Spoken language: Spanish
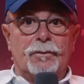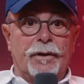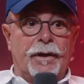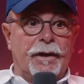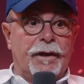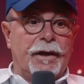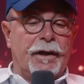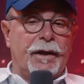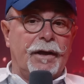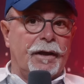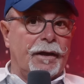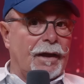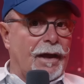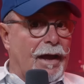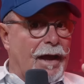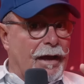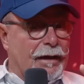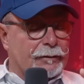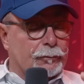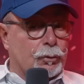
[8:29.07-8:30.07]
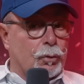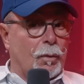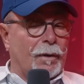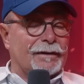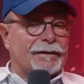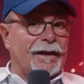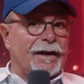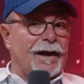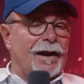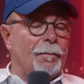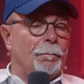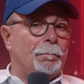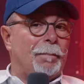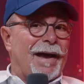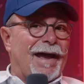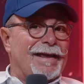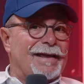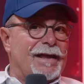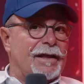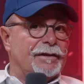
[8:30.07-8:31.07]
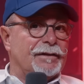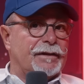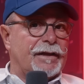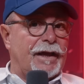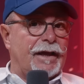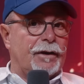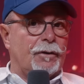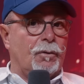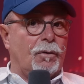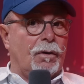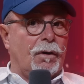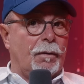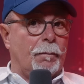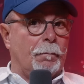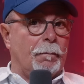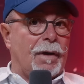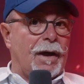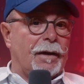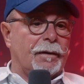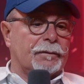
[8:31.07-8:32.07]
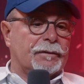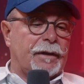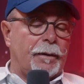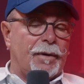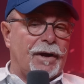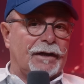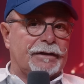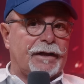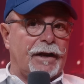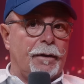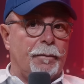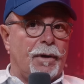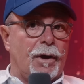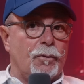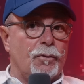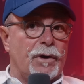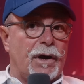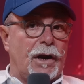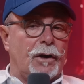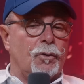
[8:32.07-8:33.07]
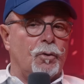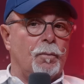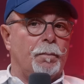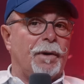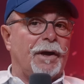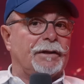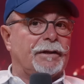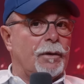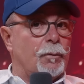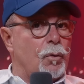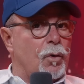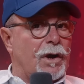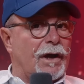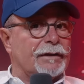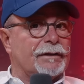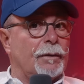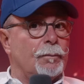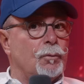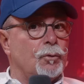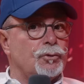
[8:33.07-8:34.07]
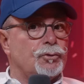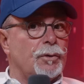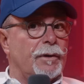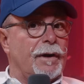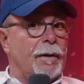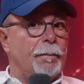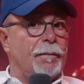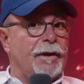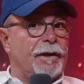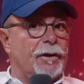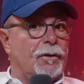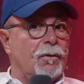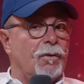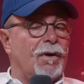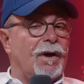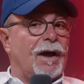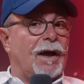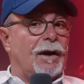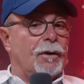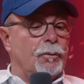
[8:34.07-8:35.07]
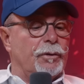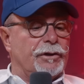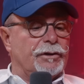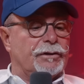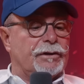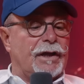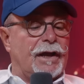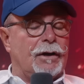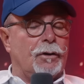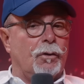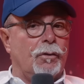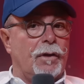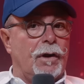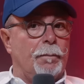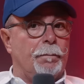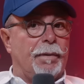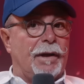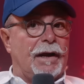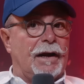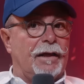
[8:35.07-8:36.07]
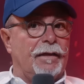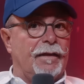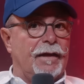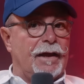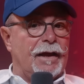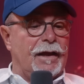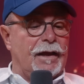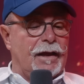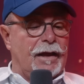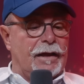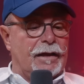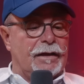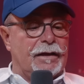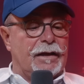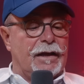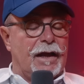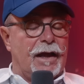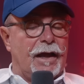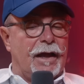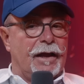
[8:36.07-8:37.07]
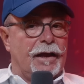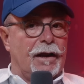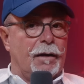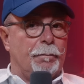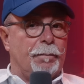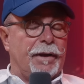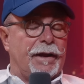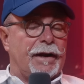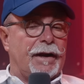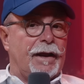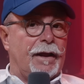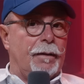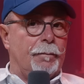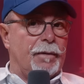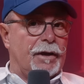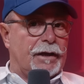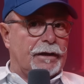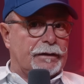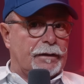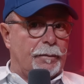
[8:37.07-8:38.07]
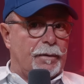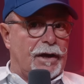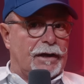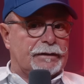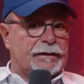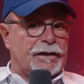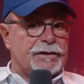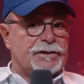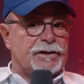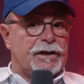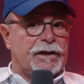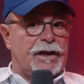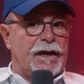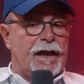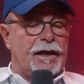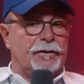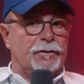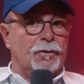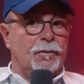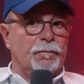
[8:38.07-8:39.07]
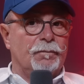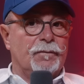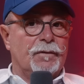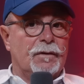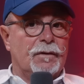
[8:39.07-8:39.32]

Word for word: eh, actúa en el país entero, te van a tener bajo una lupa y te buscaste mucho enemigo a lo interno del PLD y en el PRM que te van a estar chequeando.